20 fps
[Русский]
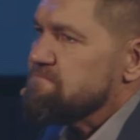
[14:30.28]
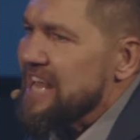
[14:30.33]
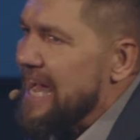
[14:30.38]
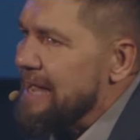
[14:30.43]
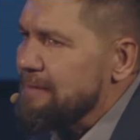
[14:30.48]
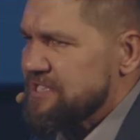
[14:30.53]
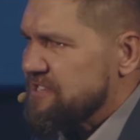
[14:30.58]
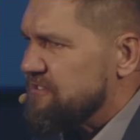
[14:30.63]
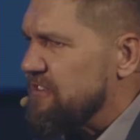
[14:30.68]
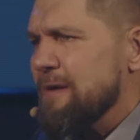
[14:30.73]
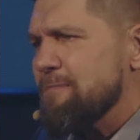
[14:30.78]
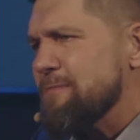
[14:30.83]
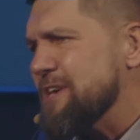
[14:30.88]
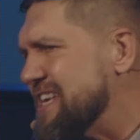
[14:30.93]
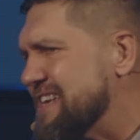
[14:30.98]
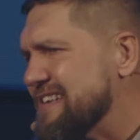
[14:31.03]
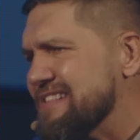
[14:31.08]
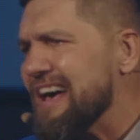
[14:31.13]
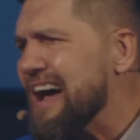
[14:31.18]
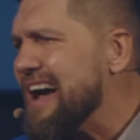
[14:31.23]
ну, нам с вами
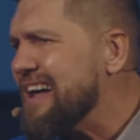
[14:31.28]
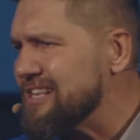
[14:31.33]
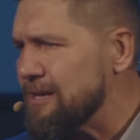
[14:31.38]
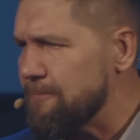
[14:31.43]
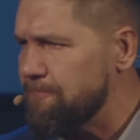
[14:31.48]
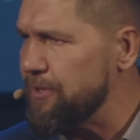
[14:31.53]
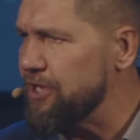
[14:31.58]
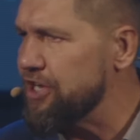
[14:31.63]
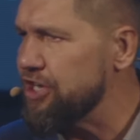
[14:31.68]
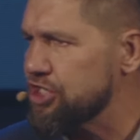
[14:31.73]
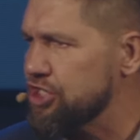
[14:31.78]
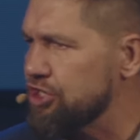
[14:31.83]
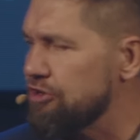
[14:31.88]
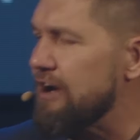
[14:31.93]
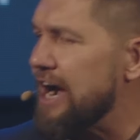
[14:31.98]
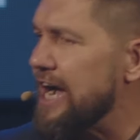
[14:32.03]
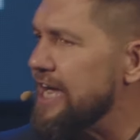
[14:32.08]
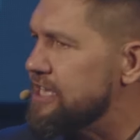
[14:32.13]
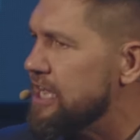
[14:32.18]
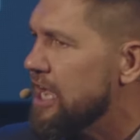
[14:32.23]
не надо
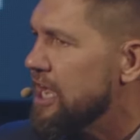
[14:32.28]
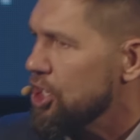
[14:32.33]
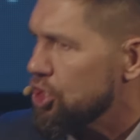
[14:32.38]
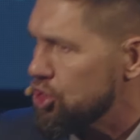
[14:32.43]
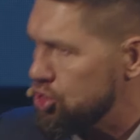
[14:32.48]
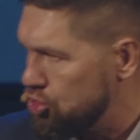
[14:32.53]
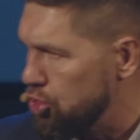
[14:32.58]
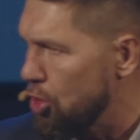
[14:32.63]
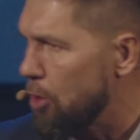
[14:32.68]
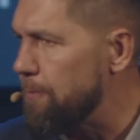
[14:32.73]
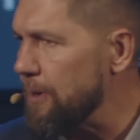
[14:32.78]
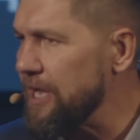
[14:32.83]
переживать, что